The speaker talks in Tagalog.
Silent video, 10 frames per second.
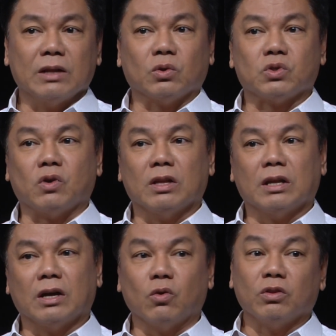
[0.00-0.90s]
natusok ka
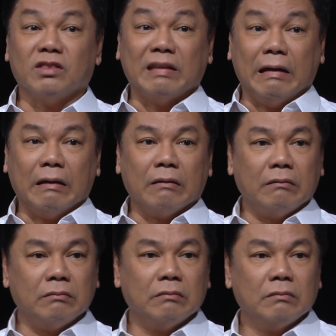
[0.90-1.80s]
na ng gunting,